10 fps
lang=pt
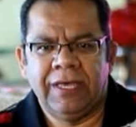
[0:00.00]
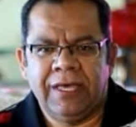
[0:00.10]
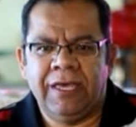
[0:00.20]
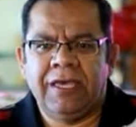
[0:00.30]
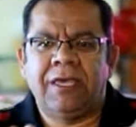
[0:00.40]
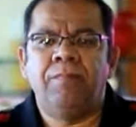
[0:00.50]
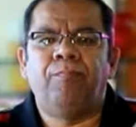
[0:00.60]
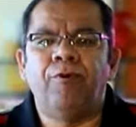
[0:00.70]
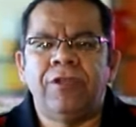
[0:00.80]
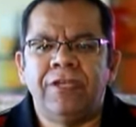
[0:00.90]
e que
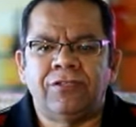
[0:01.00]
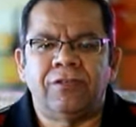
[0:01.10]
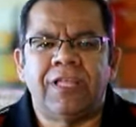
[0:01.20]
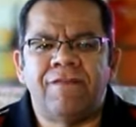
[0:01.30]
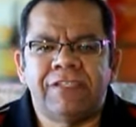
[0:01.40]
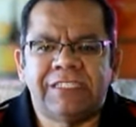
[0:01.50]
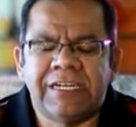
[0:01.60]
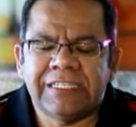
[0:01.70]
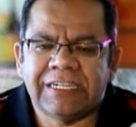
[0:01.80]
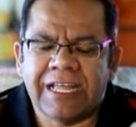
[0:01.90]
por isso deve
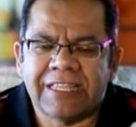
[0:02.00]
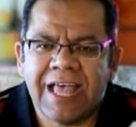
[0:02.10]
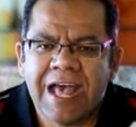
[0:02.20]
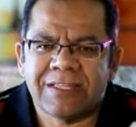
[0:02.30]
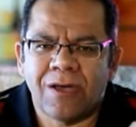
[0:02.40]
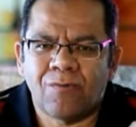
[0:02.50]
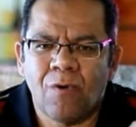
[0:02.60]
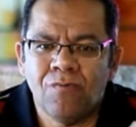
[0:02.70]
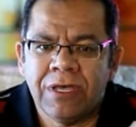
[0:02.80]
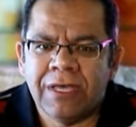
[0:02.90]
ser tratada
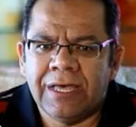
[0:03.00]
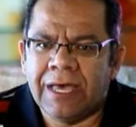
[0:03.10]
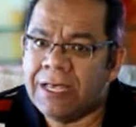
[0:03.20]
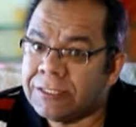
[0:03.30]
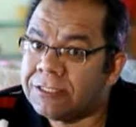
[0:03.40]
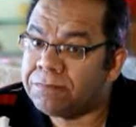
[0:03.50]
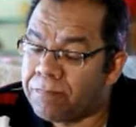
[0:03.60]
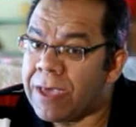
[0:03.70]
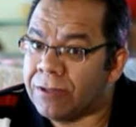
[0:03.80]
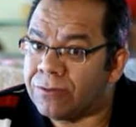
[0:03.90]
com
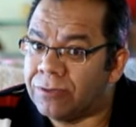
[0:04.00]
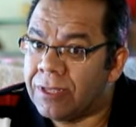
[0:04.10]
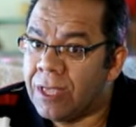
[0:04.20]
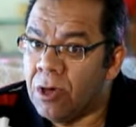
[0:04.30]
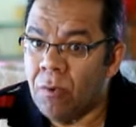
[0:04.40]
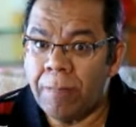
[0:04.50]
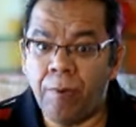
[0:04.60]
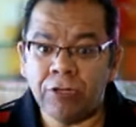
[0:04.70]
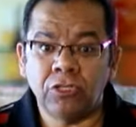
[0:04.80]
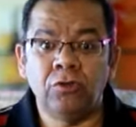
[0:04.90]
respeito o
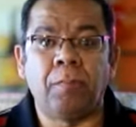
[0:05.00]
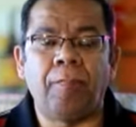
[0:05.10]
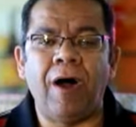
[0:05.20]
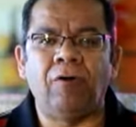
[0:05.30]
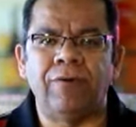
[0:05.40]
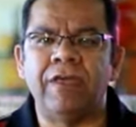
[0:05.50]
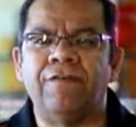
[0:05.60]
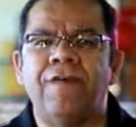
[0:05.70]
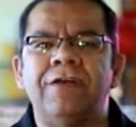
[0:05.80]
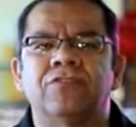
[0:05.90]
apóstolo Paulo, em
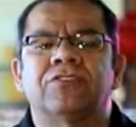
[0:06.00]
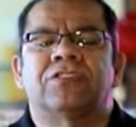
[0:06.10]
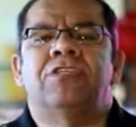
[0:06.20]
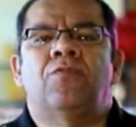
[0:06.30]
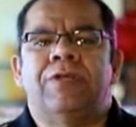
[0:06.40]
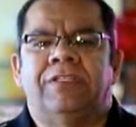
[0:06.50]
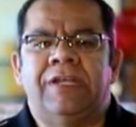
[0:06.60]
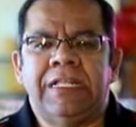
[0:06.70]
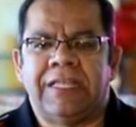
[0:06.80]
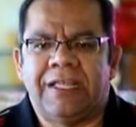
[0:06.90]
Efésios 5 e
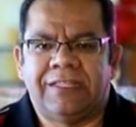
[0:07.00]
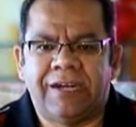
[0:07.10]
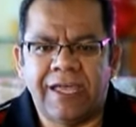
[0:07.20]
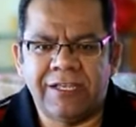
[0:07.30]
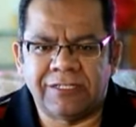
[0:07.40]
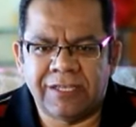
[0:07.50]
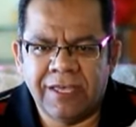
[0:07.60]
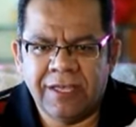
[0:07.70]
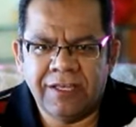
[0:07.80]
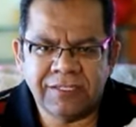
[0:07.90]
33,
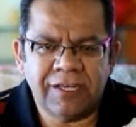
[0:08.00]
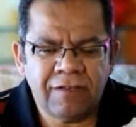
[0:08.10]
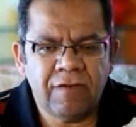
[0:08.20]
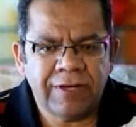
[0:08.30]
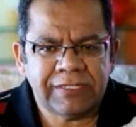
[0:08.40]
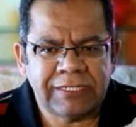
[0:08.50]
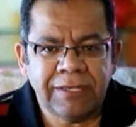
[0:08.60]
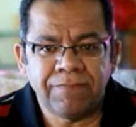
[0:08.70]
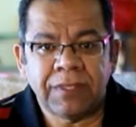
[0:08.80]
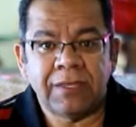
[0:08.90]
escreveu assim:
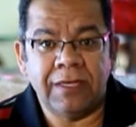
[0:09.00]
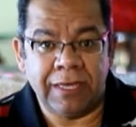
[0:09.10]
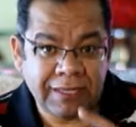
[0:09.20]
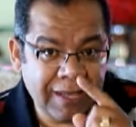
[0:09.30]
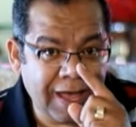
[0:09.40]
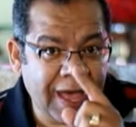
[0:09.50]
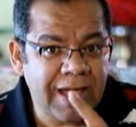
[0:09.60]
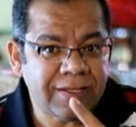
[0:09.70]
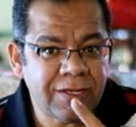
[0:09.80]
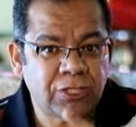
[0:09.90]
E
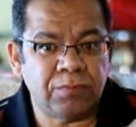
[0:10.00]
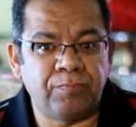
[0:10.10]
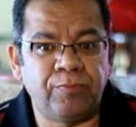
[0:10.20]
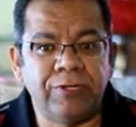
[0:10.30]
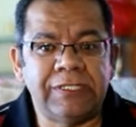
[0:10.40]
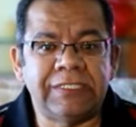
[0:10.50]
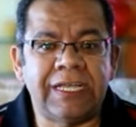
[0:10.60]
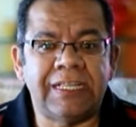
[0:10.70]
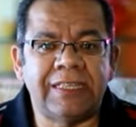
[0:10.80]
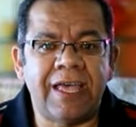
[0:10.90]
cada
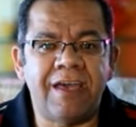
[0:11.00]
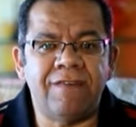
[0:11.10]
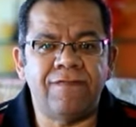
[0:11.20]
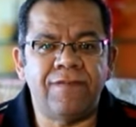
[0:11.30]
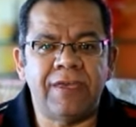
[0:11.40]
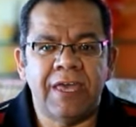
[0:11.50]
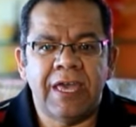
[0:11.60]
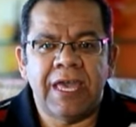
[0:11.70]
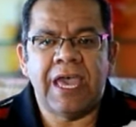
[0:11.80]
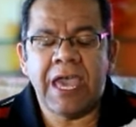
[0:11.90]
esposa deve
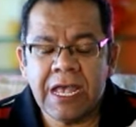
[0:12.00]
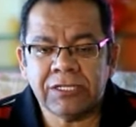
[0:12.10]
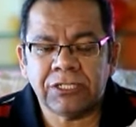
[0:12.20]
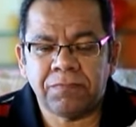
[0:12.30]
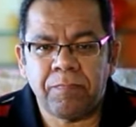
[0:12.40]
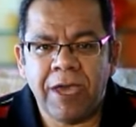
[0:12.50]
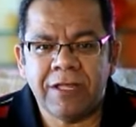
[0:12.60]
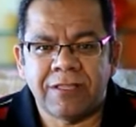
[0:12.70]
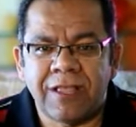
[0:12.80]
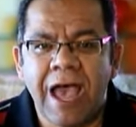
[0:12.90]

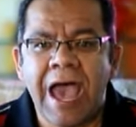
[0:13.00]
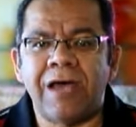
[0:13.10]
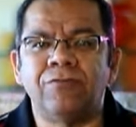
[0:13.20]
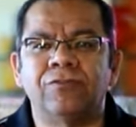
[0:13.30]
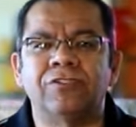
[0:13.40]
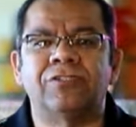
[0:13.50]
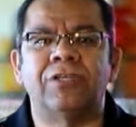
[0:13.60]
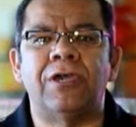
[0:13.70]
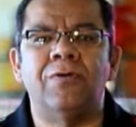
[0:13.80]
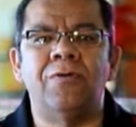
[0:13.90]
respeitar o
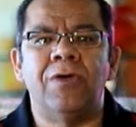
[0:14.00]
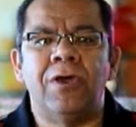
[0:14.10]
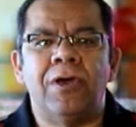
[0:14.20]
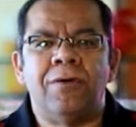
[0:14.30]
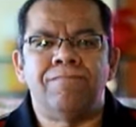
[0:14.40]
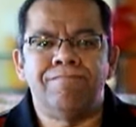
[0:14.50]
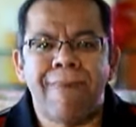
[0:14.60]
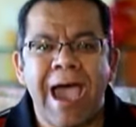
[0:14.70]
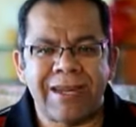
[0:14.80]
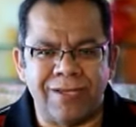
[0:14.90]
seu
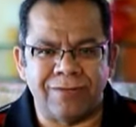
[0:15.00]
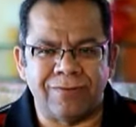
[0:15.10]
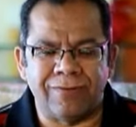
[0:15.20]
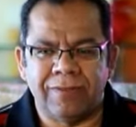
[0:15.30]
marido.